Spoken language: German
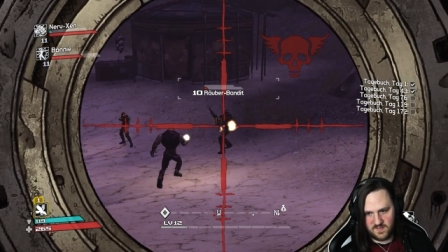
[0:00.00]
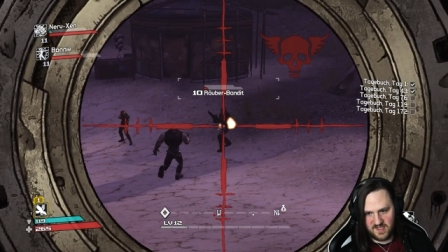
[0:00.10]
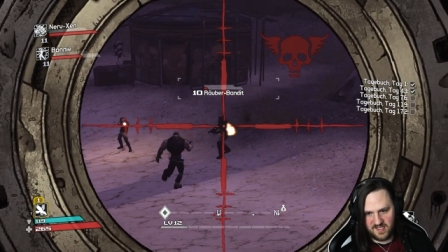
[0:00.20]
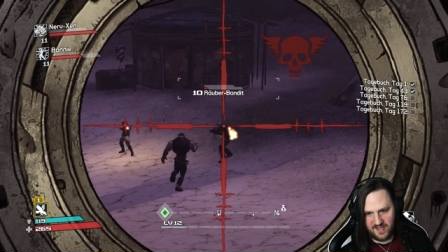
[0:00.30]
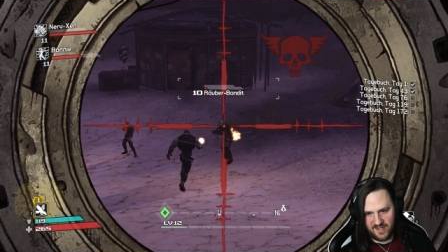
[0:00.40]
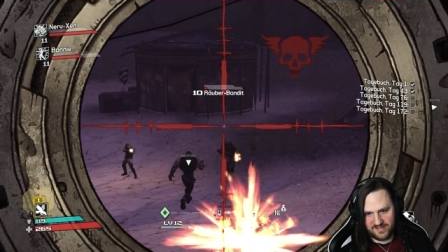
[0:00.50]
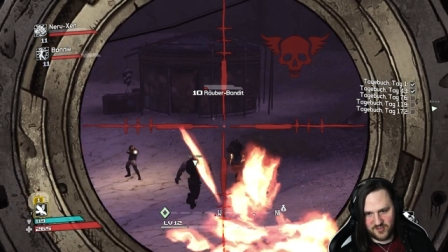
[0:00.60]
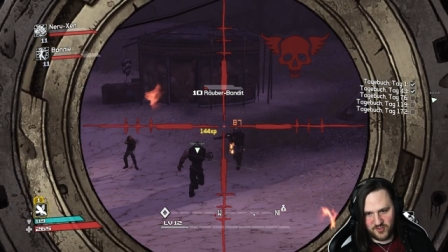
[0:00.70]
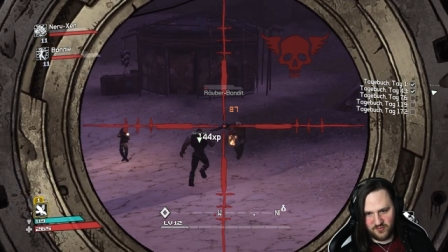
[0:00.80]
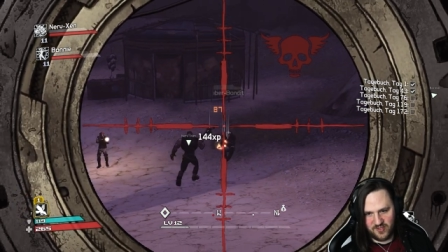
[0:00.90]
Da rennst du
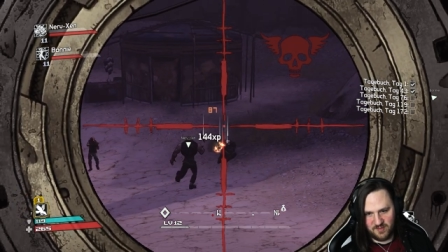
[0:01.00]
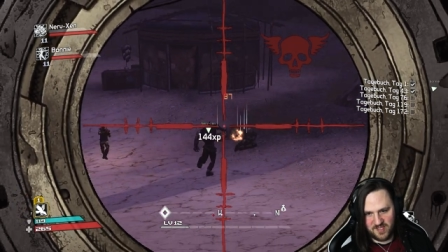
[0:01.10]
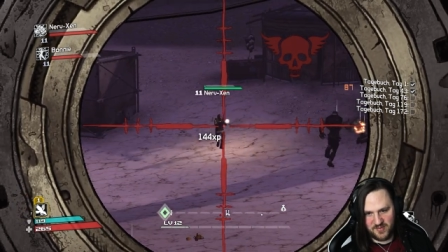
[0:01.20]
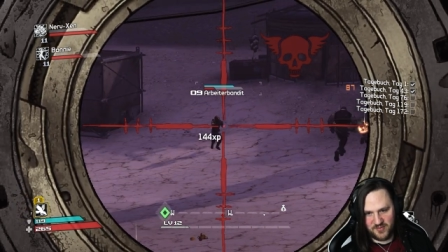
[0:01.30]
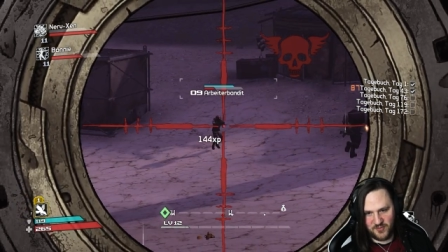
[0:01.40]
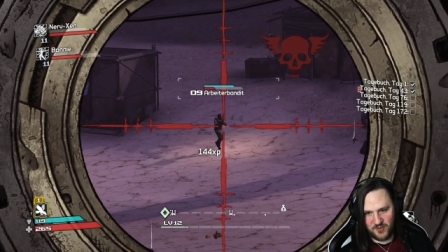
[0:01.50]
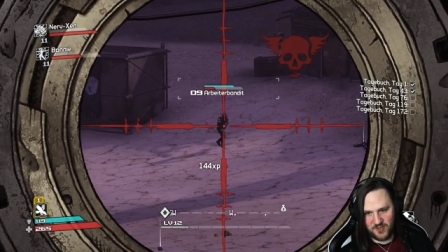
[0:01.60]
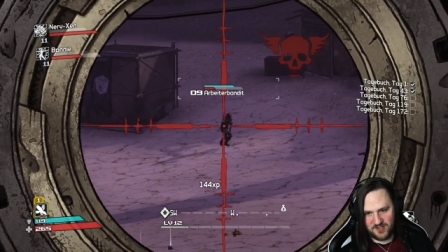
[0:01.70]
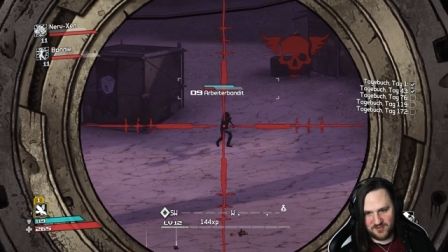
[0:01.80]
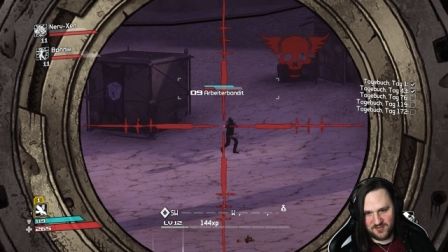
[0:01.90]
schon wieder mit der Pistole
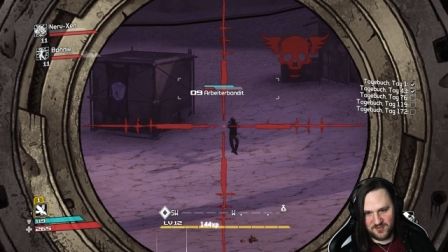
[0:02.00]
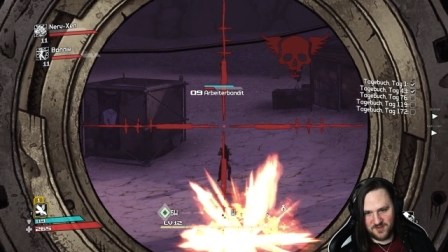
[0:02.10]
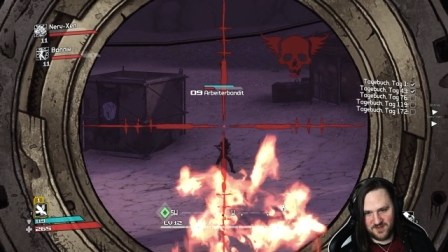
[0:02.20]
drauf zu.